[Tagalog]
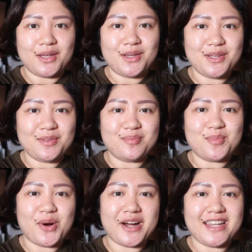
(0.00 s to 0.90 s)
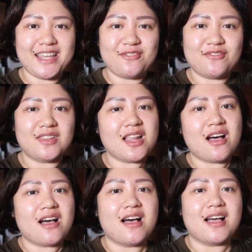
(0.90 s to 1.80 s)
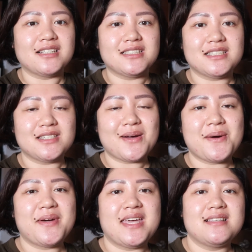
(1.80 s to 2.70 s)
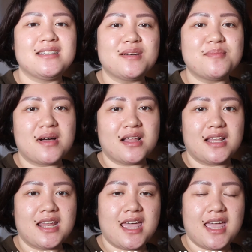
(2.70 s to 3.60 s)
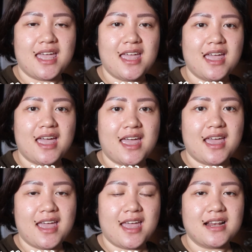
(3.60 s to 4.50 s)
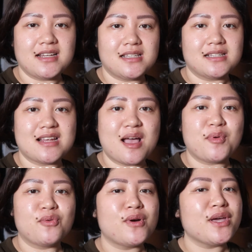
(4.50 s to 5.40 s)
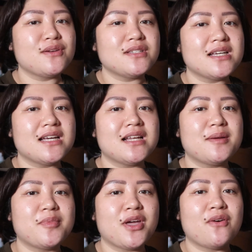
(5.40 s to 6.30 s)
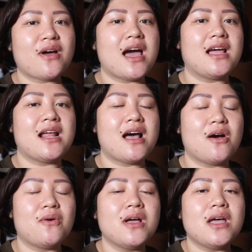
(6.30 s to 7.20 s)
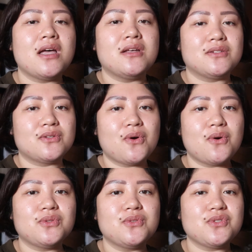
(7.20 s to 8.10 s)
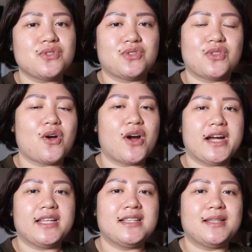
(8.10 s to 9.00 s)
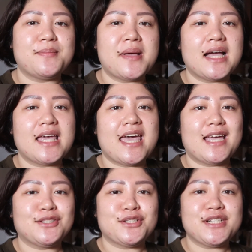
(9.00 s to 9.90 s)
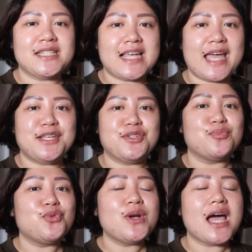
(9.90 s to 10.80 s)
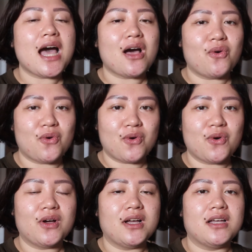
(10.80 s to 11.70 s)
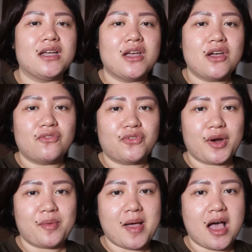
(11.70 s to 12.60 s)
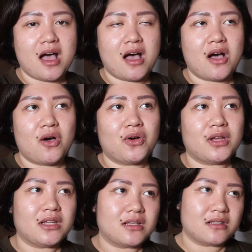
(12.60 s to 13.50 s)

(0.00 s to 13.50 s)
Good morning vlog! So, it's a Monday and sama ko kayo sa ganap ngayong araw. So, to start, mag-exercise muna ako for about